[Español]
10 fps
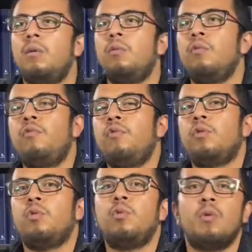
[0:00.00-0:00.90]
un
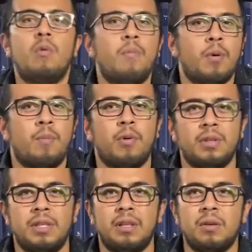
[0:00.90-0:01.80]
futuro, un
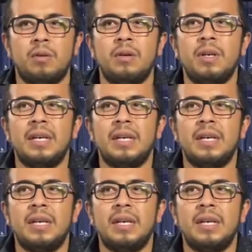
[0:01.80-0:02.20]
propósito